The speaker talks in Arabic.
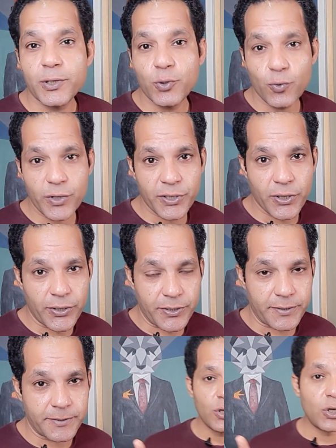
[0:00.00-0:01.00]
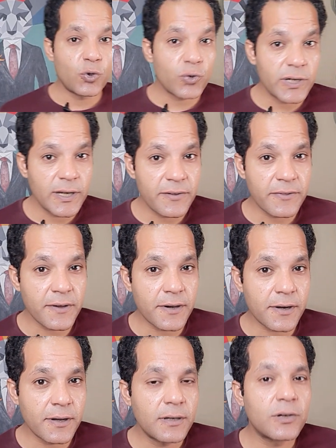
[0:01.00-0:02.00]
والنار لون
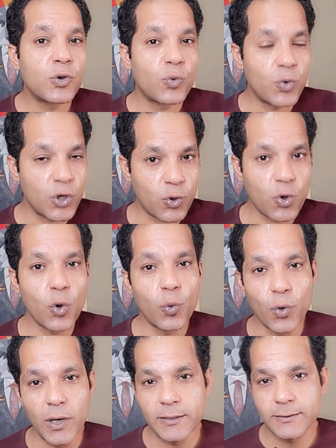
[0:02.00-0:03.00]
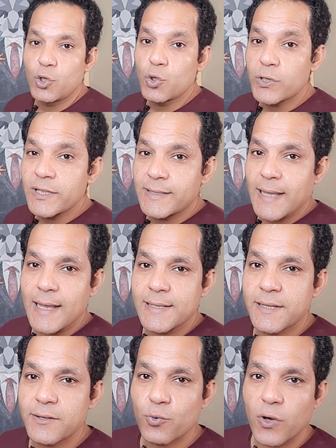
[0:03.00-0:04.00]
الاثاره والقوه لون
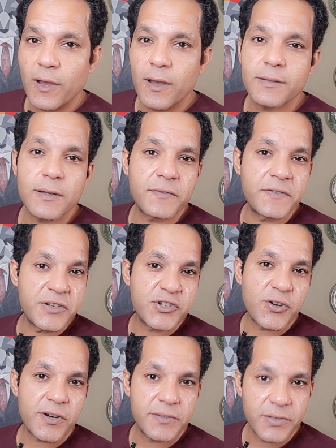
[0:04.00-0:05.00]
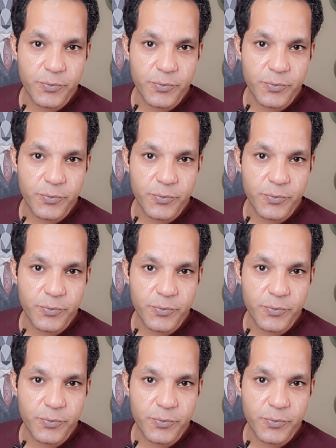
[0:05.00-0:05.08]
التحذير والخطر في اشارات